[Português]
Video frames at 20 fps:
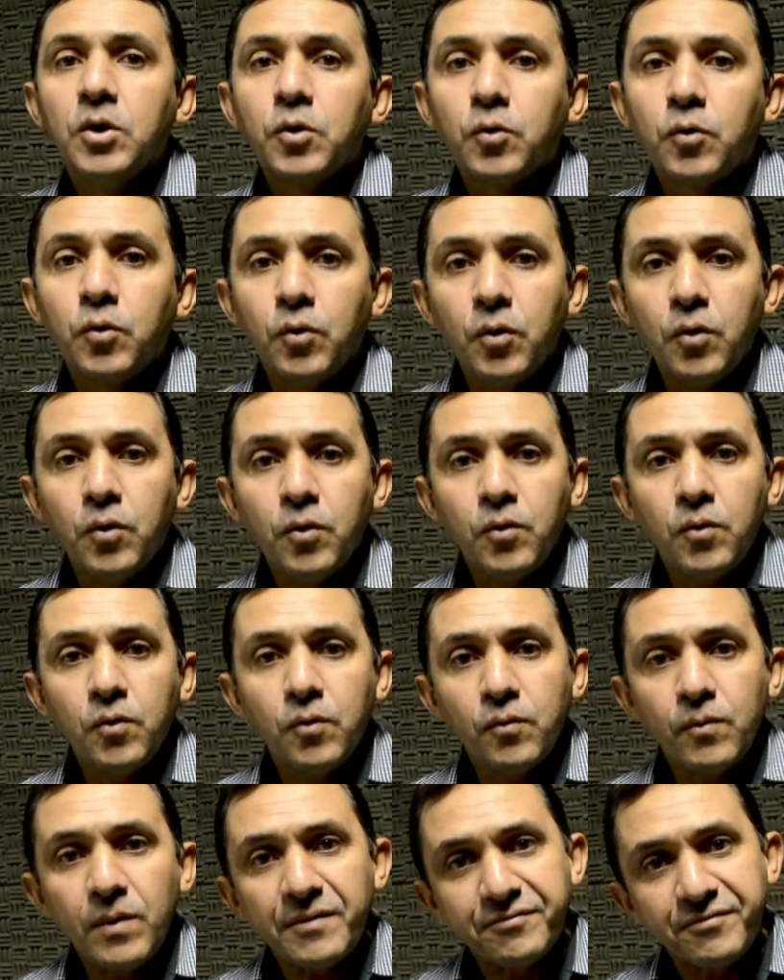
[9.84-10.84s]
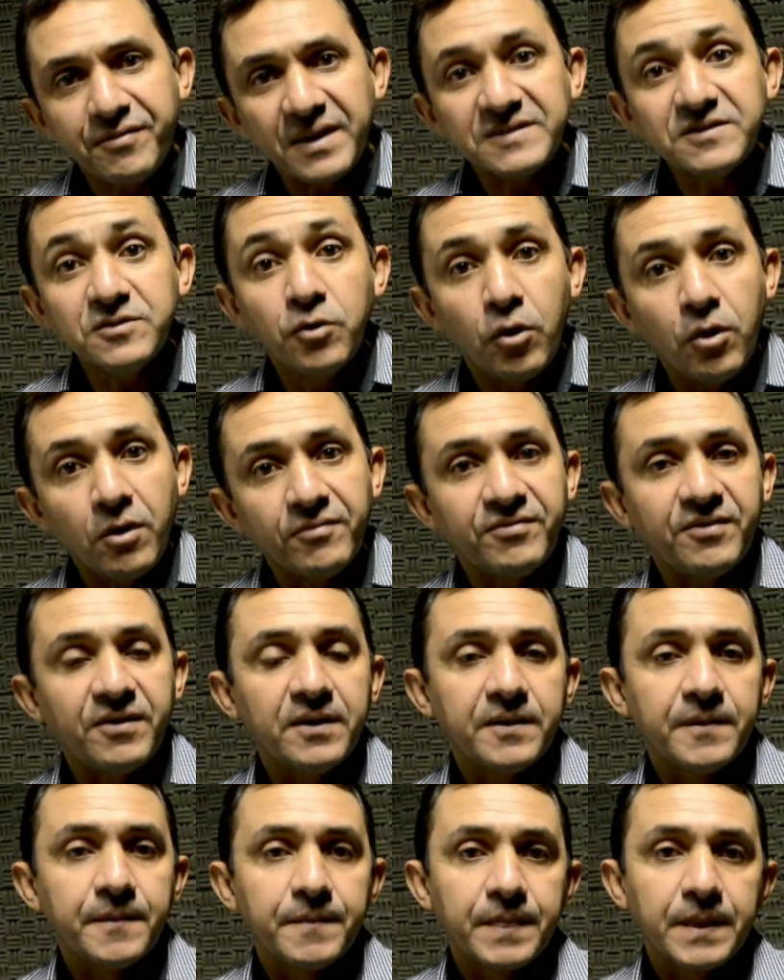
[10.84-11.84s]
com uma fase
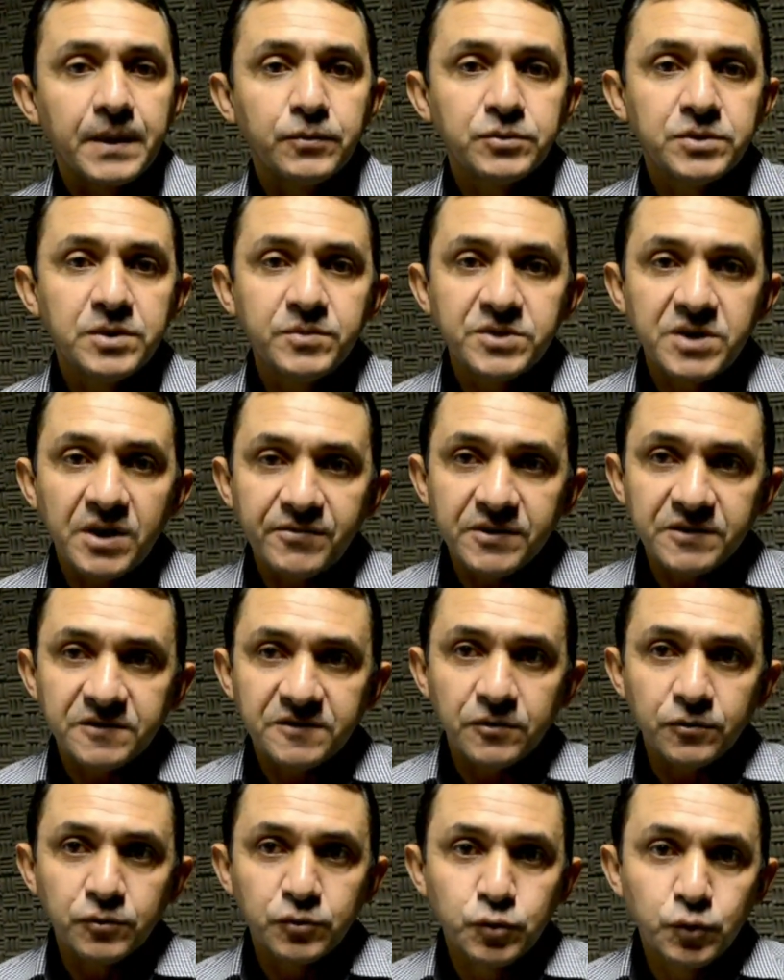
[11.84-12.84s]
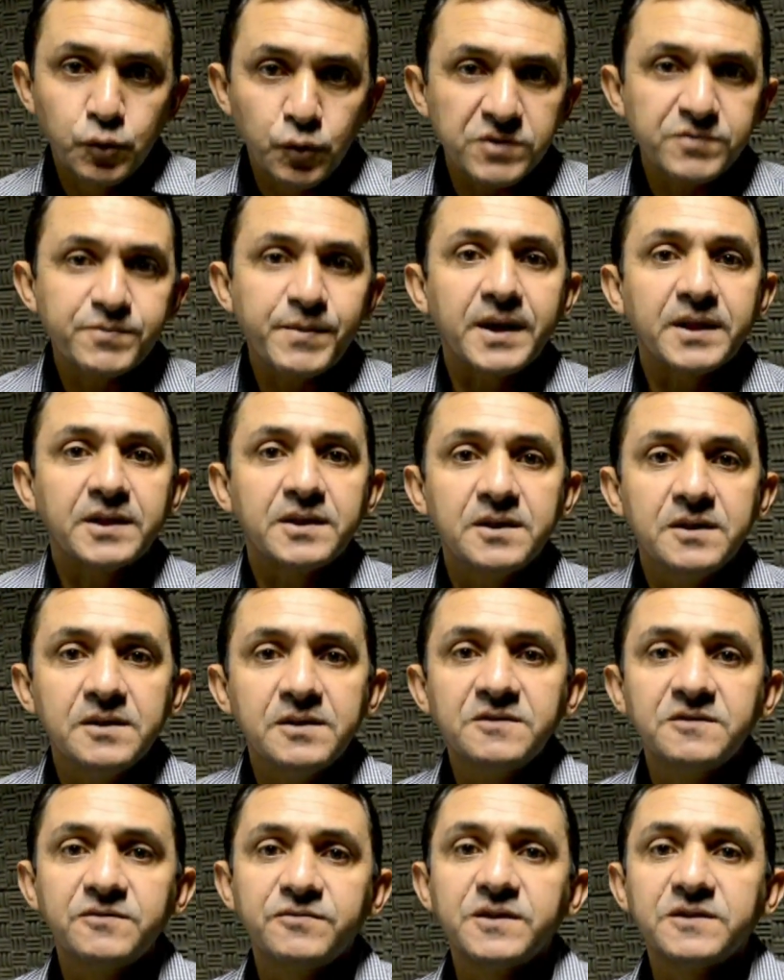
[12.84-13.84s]
nova. O time já venceu duas
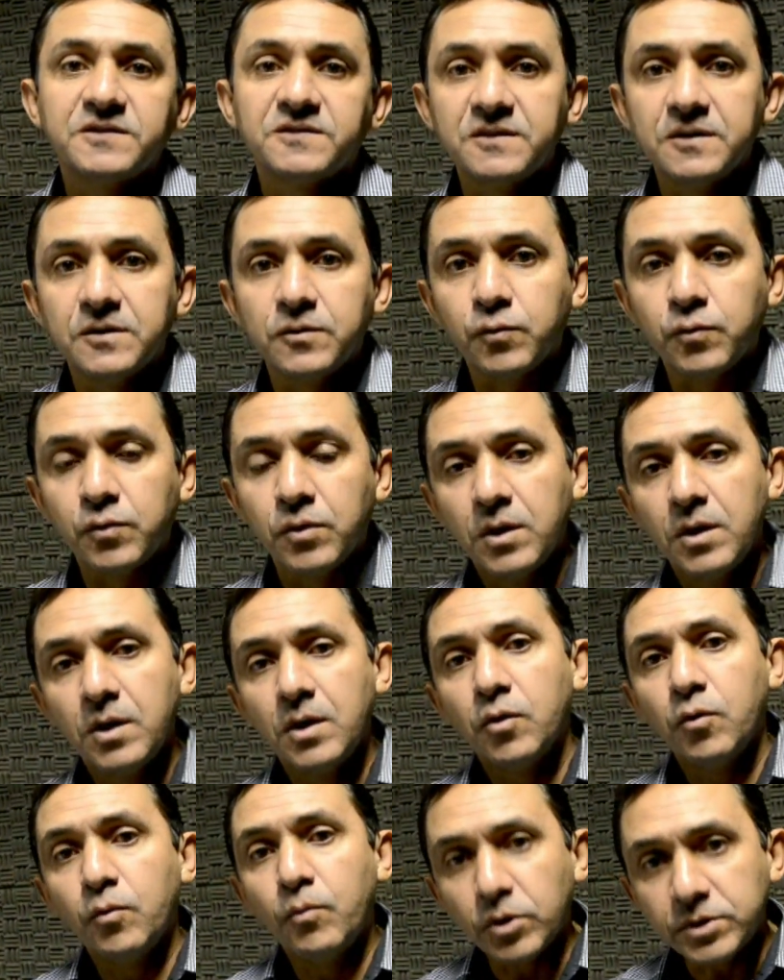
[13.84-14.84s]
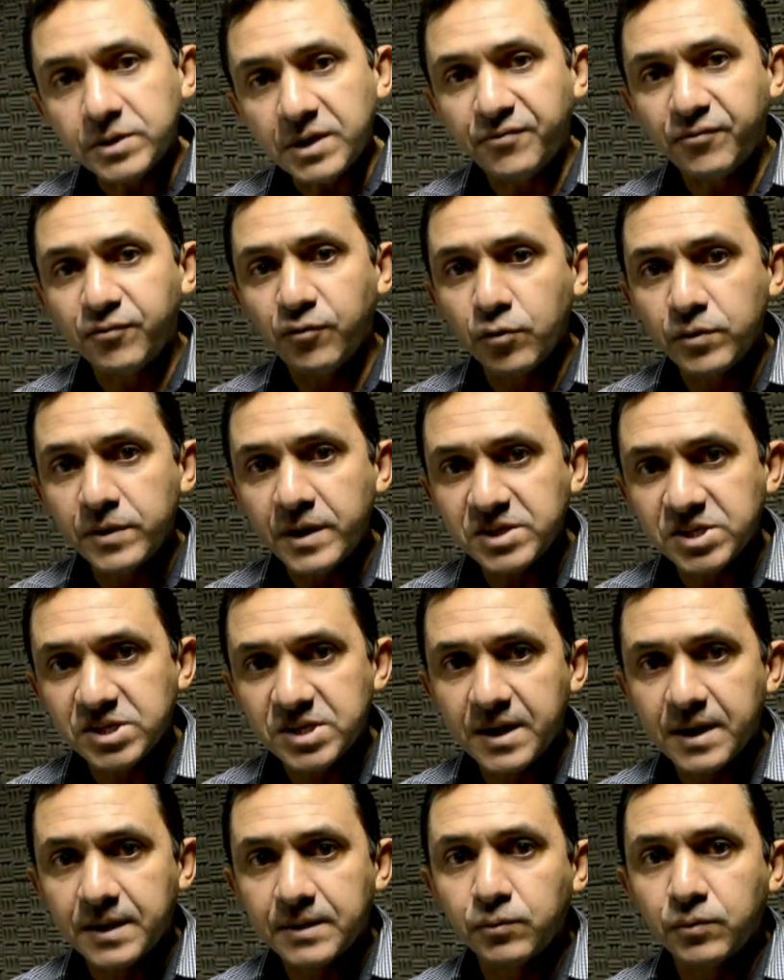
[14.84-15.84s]
partidas, venceu o Botafogo na
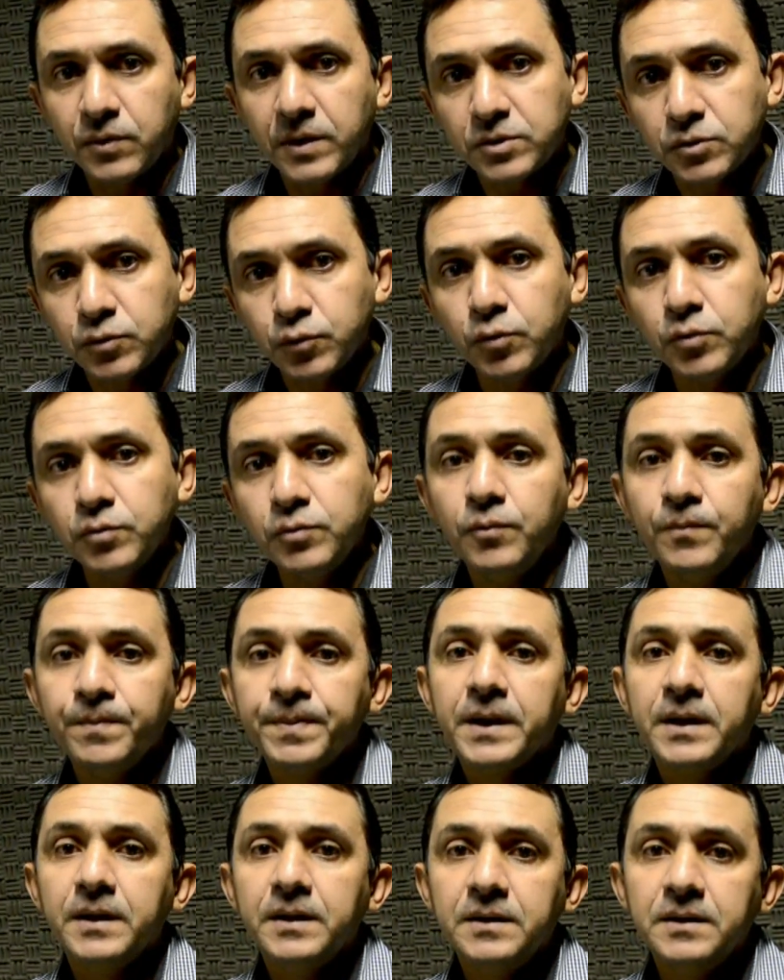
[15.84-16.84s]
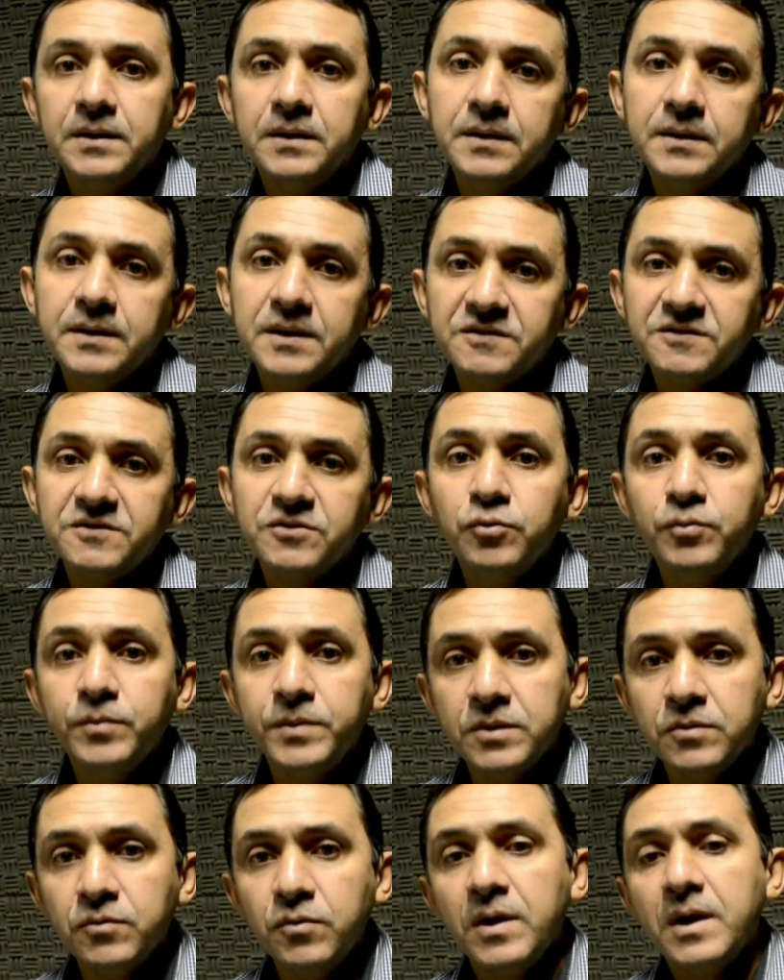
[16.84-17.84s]
estreia do retorno e neste
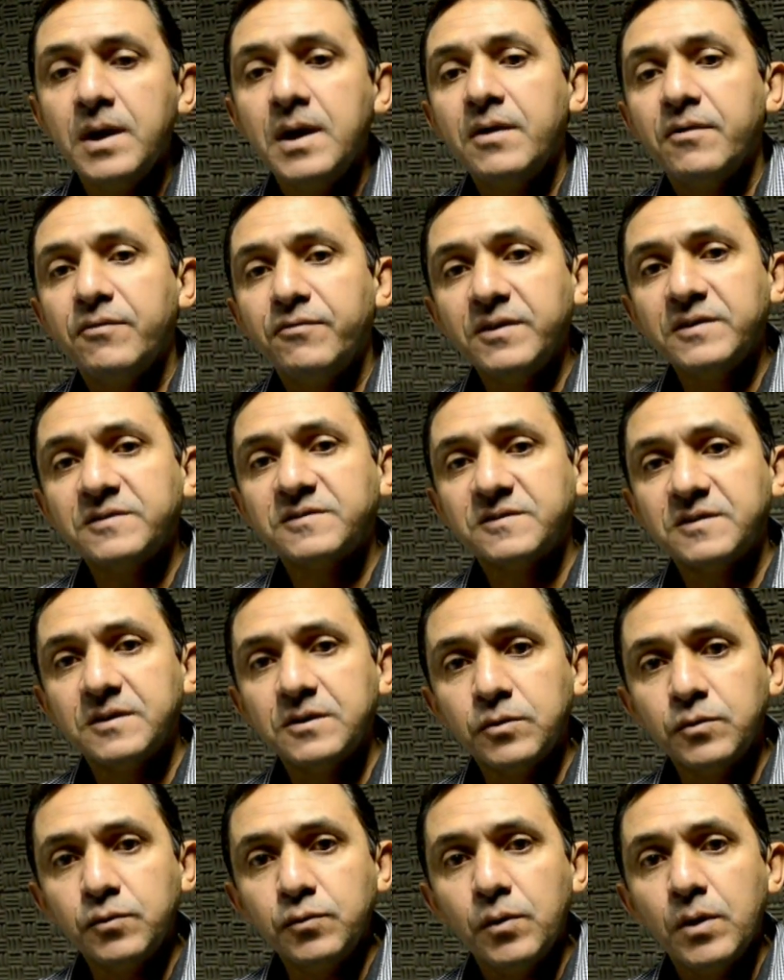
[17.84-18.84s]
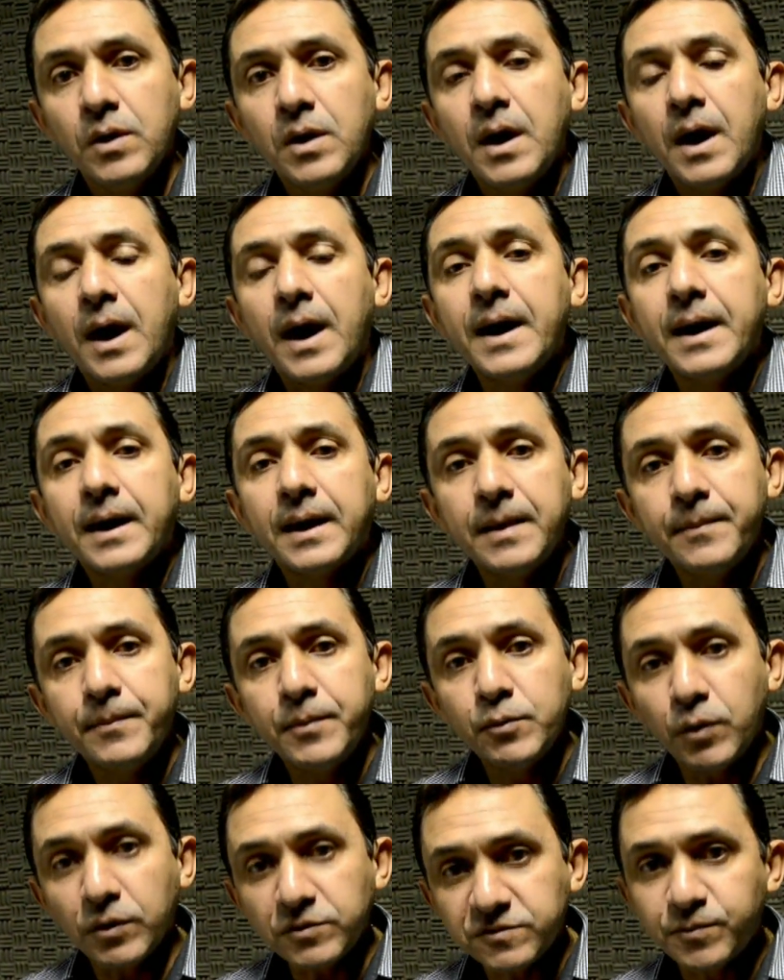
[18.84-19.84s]
domingo venceu a
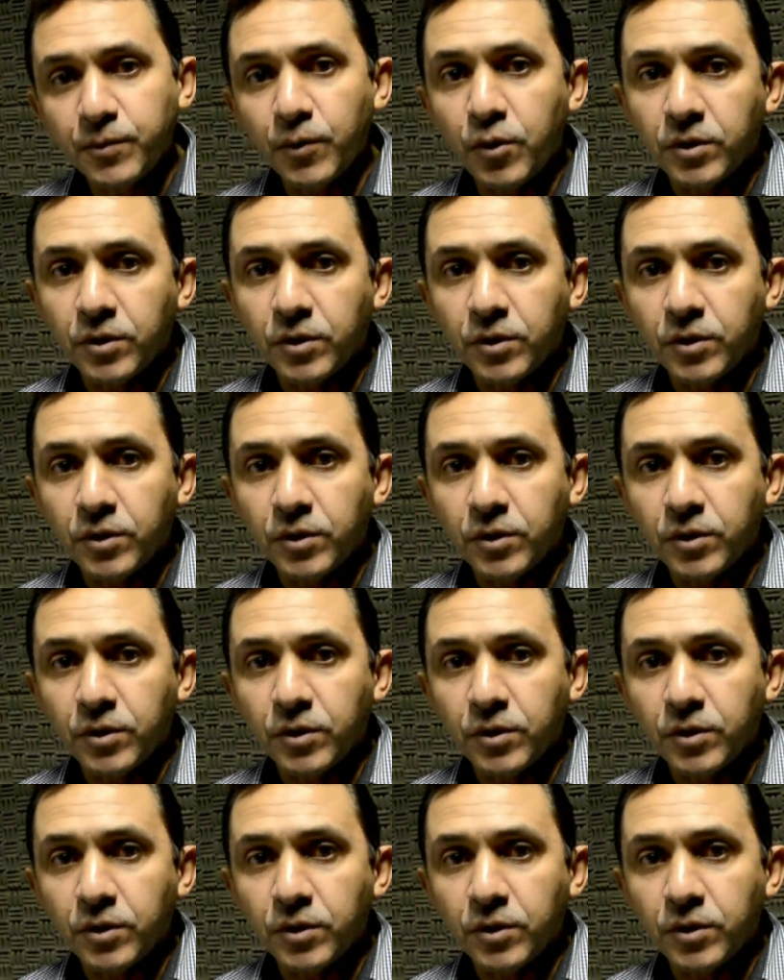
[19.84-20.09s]
equipe do Alto